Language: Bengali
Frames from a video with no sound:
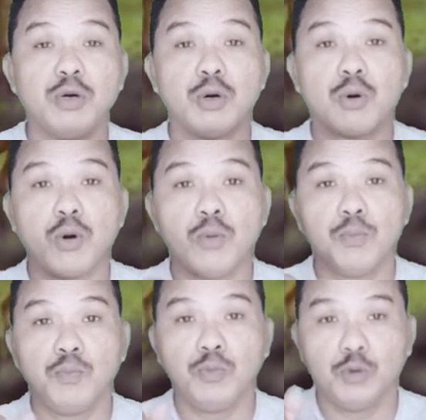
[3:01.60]
বিভিন্ন রকম
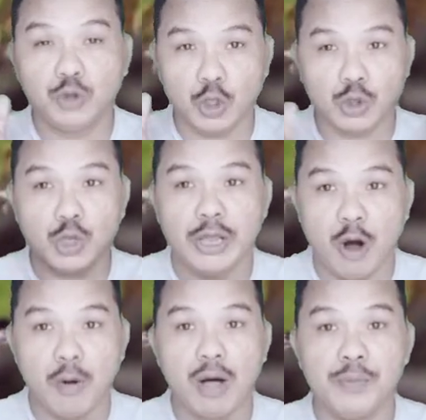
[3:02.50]
যত্নের
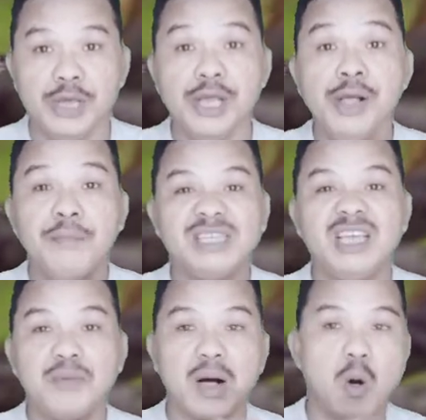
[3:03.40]
অভাবে
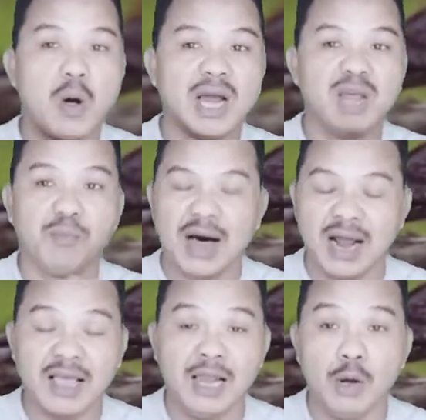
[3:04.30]
বেশিরভাগ অকালে
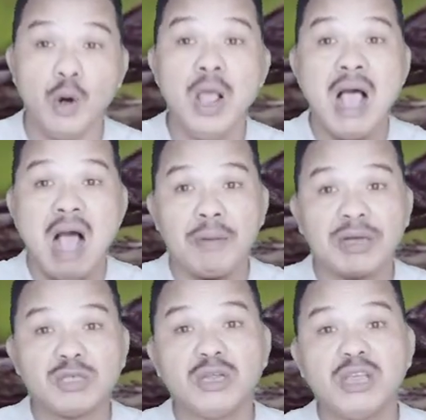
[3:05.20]
মারা গেলেও
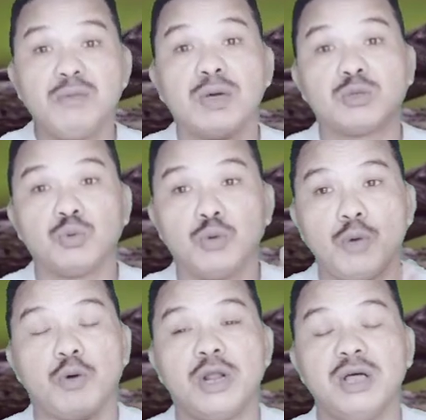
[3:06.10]
আমাজন কিংবা
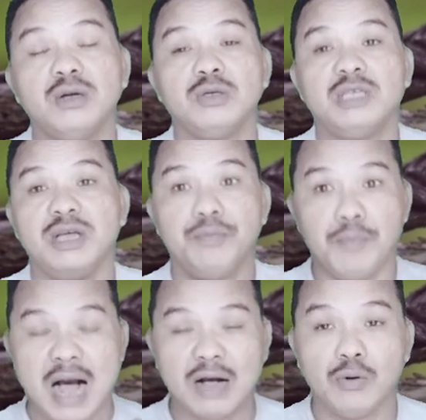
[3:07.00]
সুন্দরবনের যে
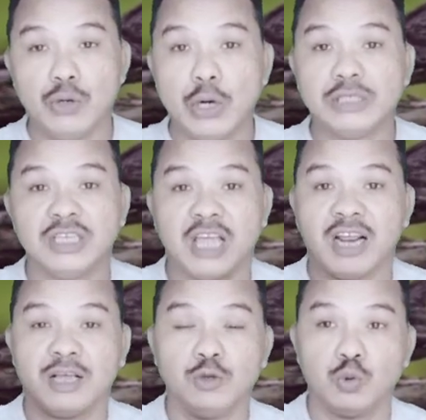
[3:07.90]
বাঘগুলো রয়েছে
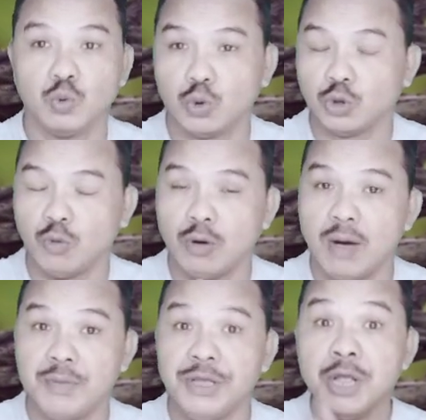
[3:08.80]
তারা কিন্তু সুস্থ
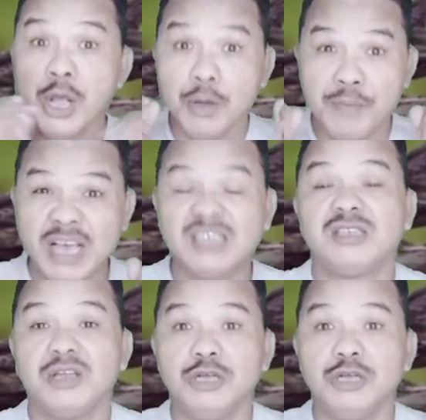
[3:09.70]
সবলভাবেই বেশ